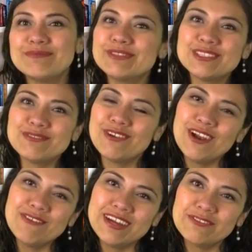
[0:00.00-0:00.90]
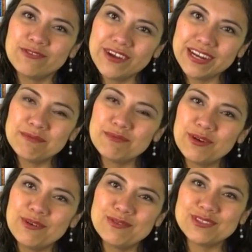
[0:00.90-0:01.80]
como si fueran
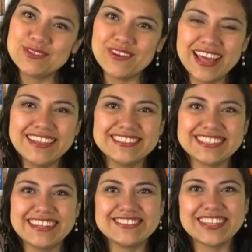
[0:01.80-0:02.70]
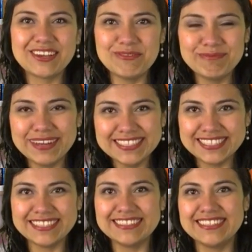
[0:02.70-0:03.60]
polvos dorados que los
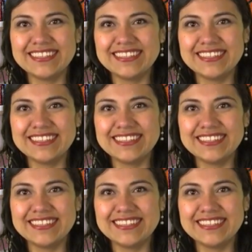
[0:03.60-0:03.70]
acompañan,